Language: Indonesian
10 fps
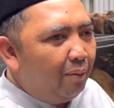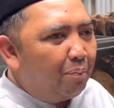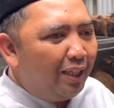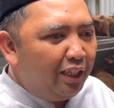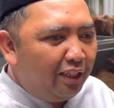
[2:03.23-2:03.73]

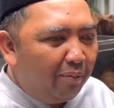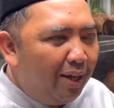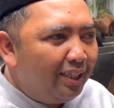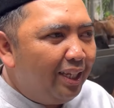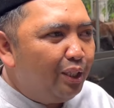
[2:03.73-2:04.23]
tempatnya
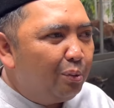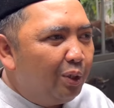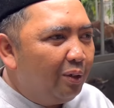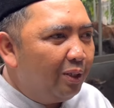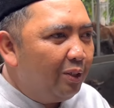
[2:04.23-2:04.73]
terbatas,
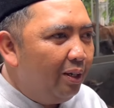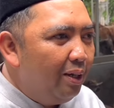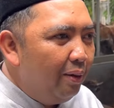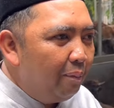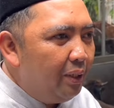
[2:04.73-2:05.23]
mungkin waktu
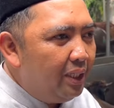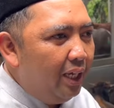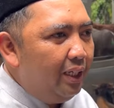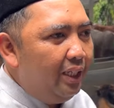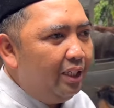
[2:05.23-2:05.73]

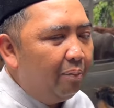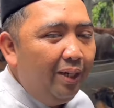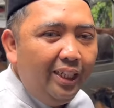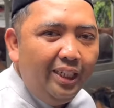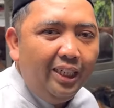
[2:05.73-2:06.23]
bisa
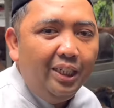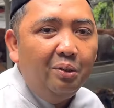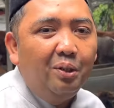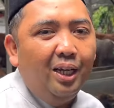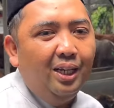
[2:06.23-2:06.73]
disembeli di sini
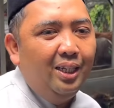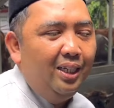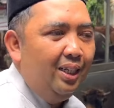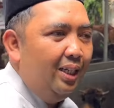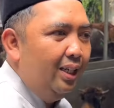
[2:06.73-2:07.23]
juga.
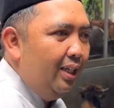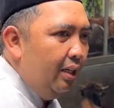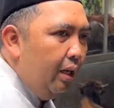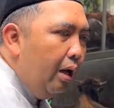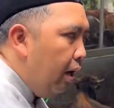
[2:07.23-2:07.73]
Oh,
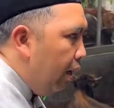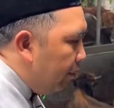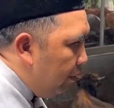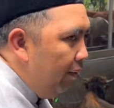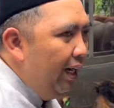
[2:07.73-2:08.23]
bisa
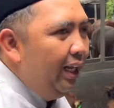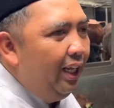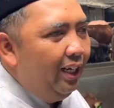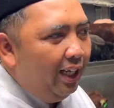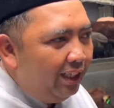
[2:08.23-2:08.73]

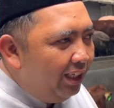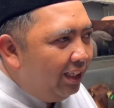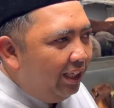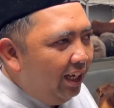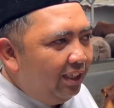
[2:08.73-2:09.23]
membeli nanti dia
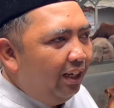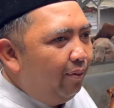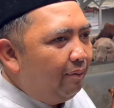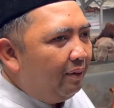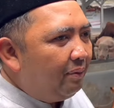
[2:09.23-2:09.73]
tinggal
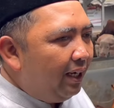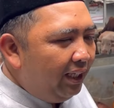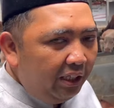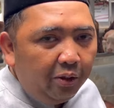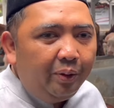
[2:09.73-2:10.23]
terima per
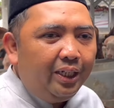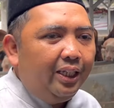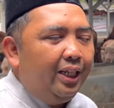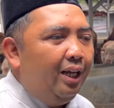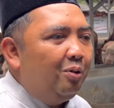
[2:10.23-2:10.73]
paket itu bisa
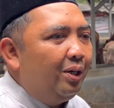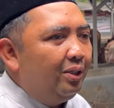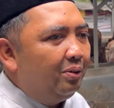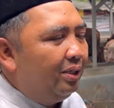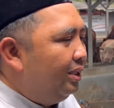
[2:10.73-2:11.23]
kita lakukan
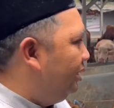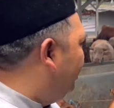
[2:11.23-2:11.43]
juga.